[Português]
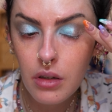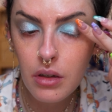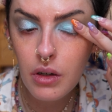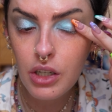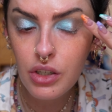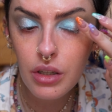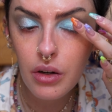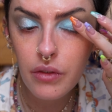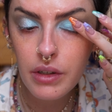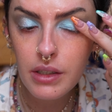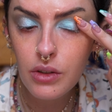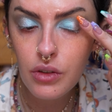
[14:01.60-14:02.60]
Eu acho que
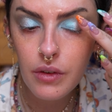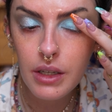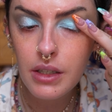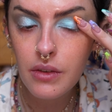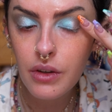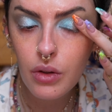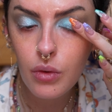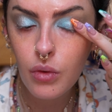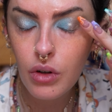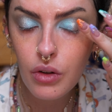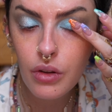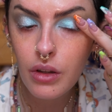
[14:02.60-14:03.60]
talvez se eu tivesse feito um
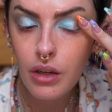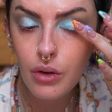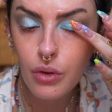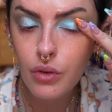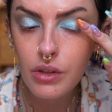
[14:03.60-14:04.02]
olho neutro,